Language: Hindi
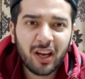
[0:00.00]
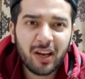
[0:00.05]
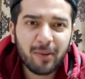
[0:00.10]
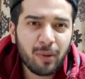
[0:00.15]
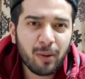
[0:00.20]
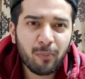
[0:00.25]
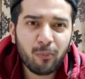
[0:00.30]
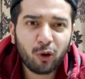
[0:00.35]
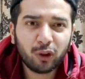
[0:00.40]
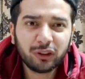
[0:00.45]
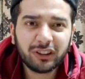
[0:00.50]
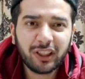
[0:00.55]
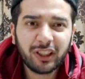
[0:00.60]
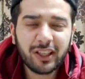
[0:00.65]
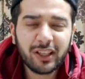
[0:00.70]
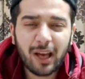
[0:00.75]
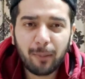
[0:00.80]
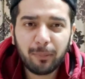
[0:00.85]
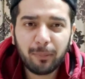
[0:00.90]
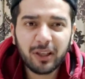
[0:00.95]
मैं बहुत
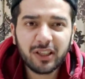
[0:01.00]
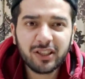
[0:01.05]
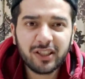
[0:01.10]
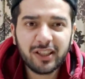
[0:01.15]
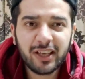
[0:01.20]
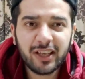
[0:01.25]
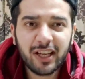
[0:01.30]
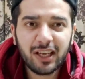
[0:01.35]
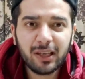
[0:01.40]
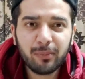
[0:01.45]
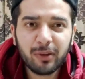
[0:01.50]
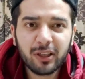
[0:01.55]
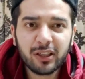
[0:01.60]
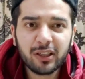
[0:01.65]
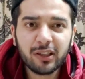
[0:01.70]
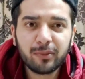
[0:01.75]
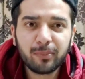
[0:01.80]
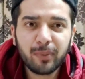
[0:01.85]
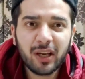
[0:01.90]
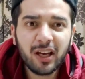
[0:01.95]
सारी एप्लीकेशन डेली
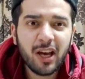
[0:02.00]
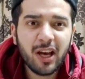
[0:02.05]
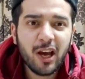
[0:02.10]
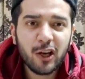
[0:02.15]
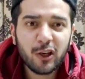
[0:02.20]
बेसिस पे